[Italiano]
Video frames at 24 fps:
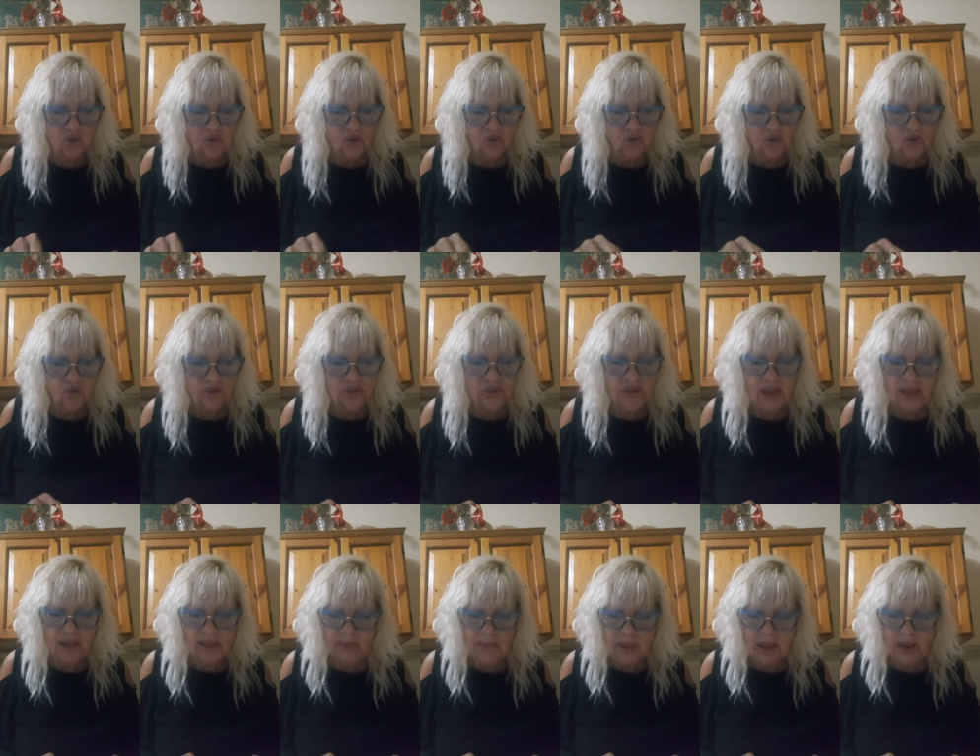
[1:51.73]
sul
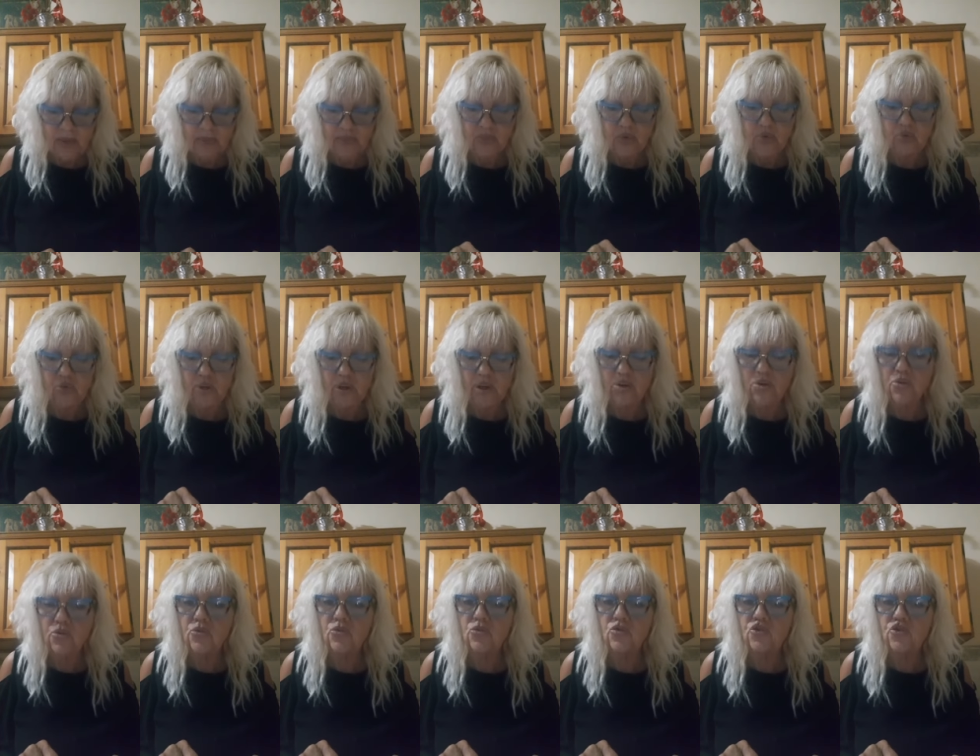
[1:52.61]
tema Un
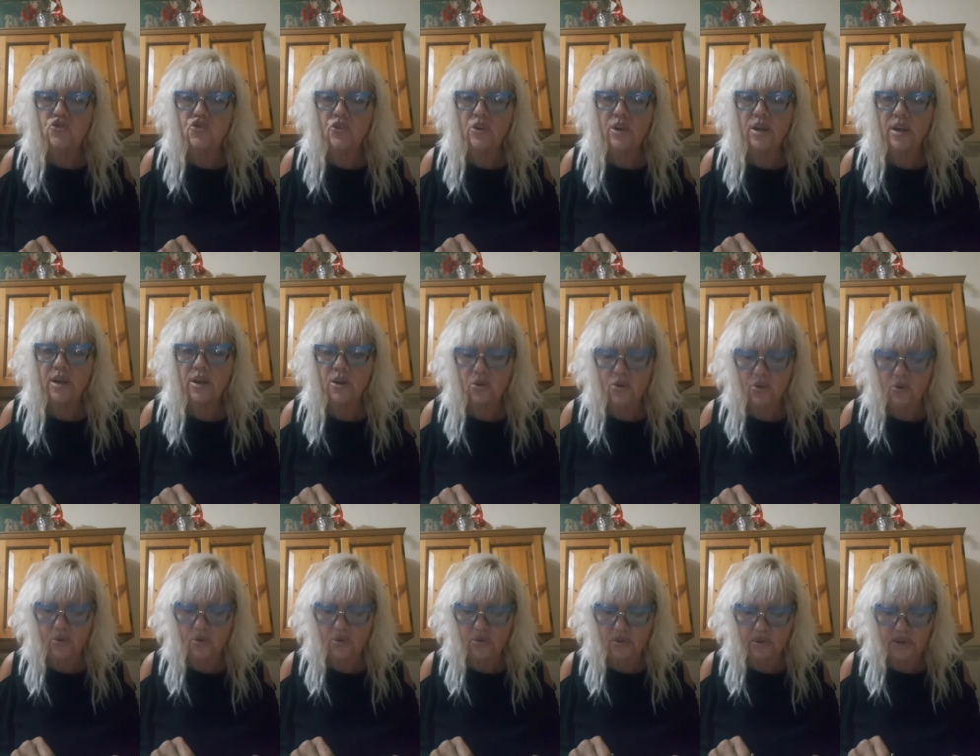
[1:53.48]
annuncio che
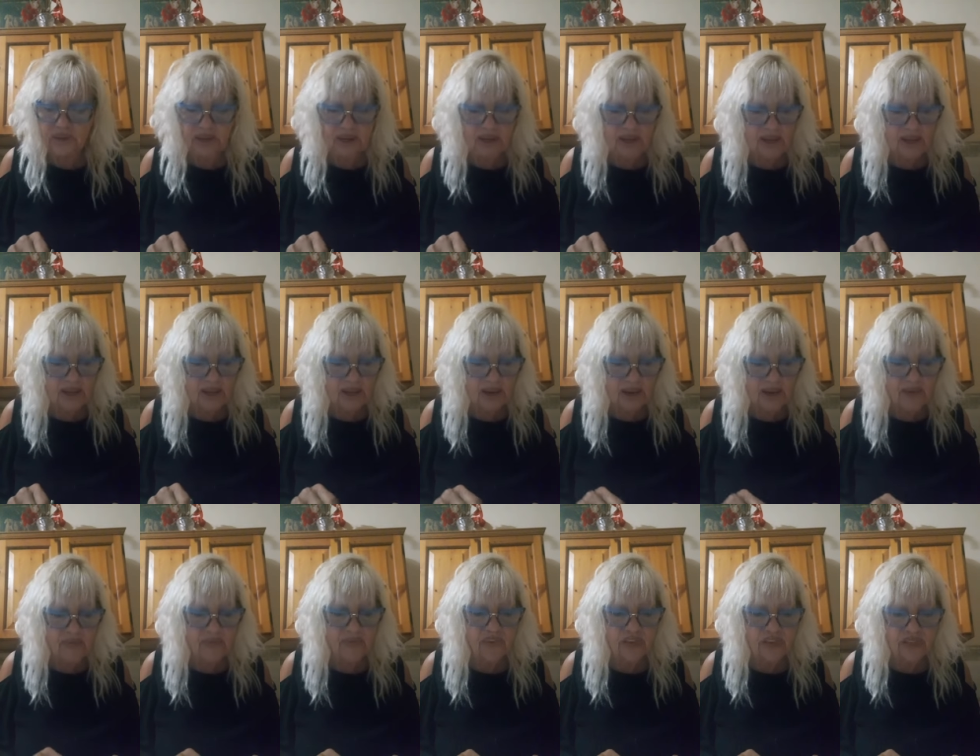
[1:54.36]
incontra la
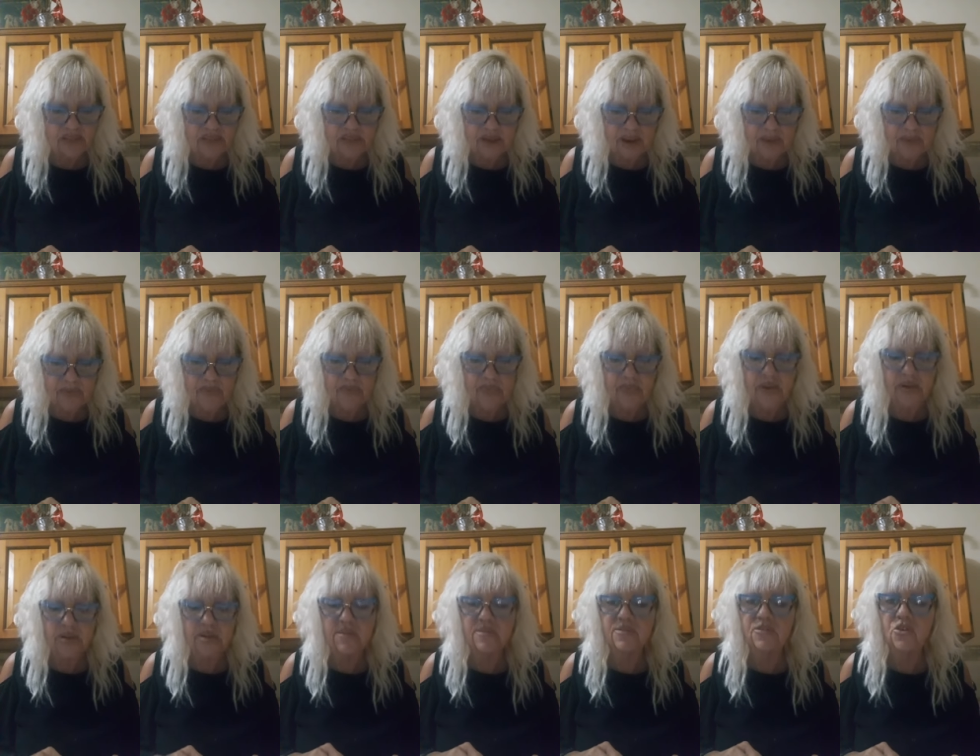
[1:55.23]
vita.
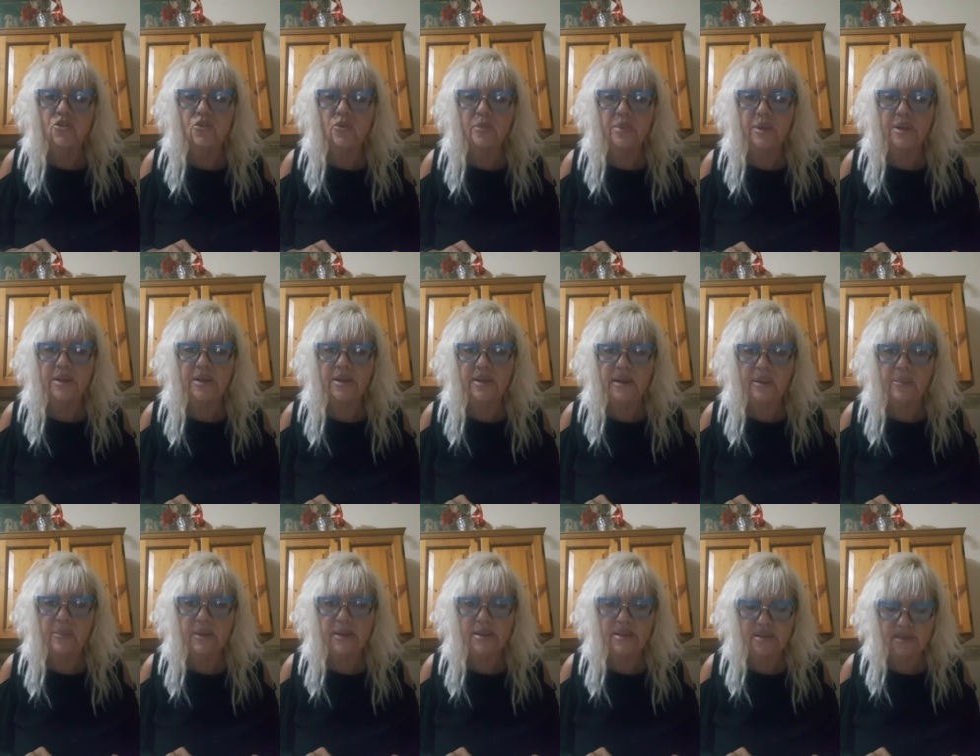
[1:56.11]
Riscoprire il
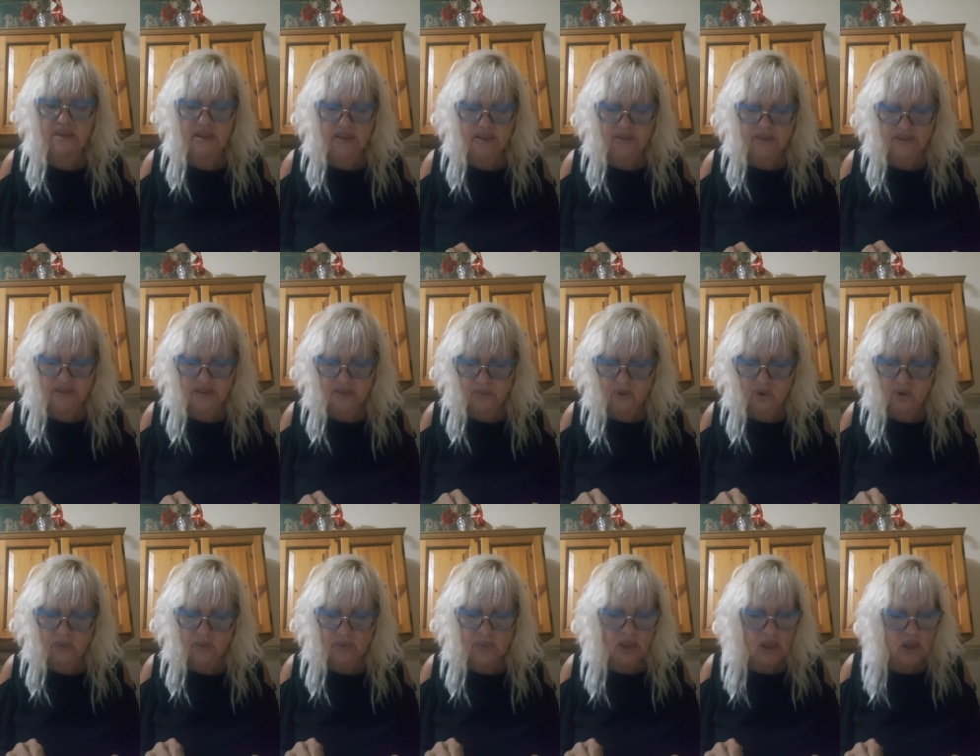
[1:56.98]

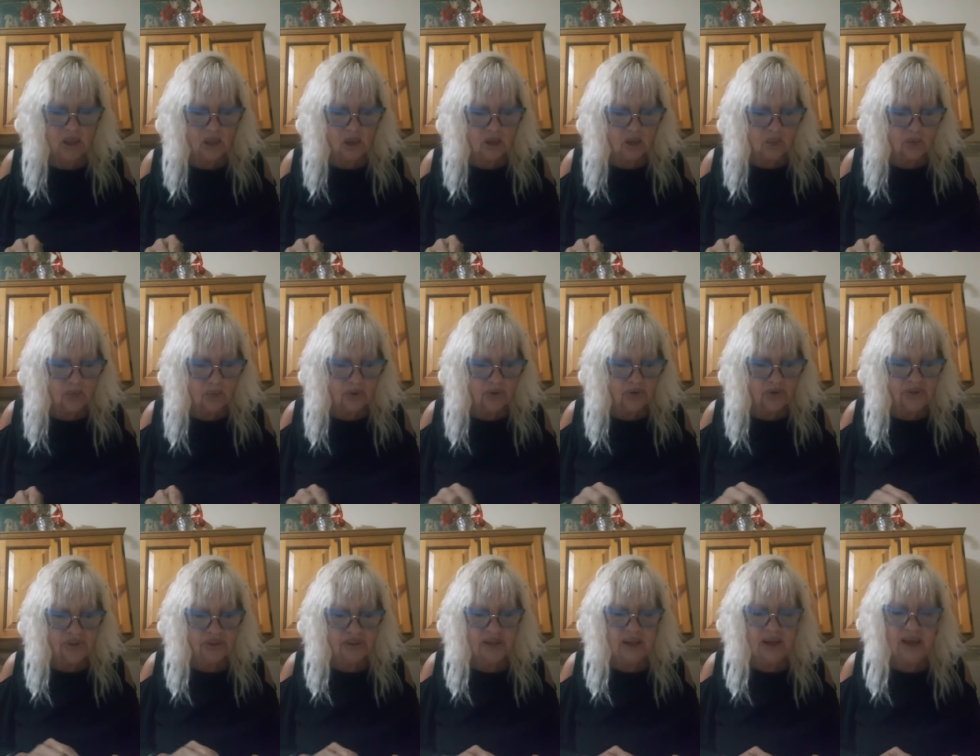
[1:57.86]
battesimo
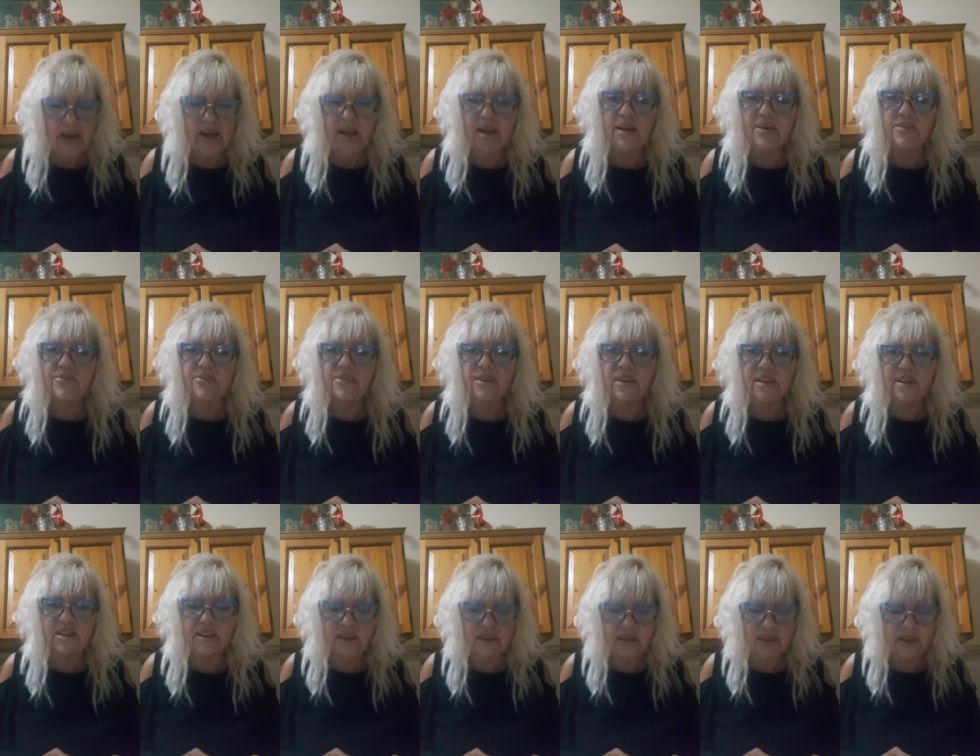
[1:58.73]
porta alla
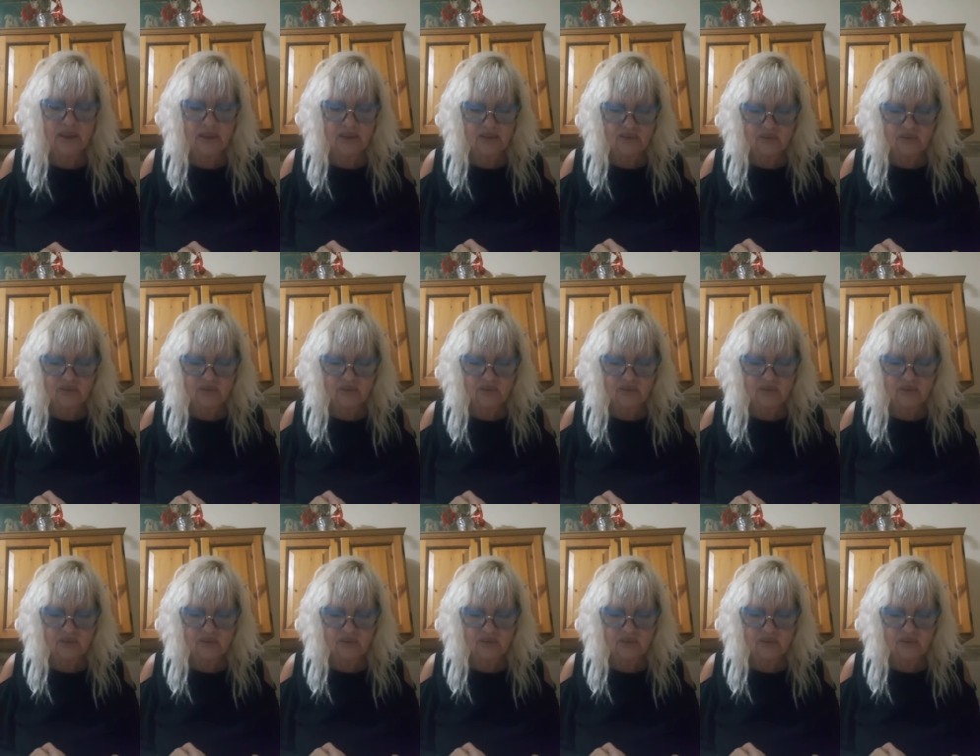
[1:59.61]
fede che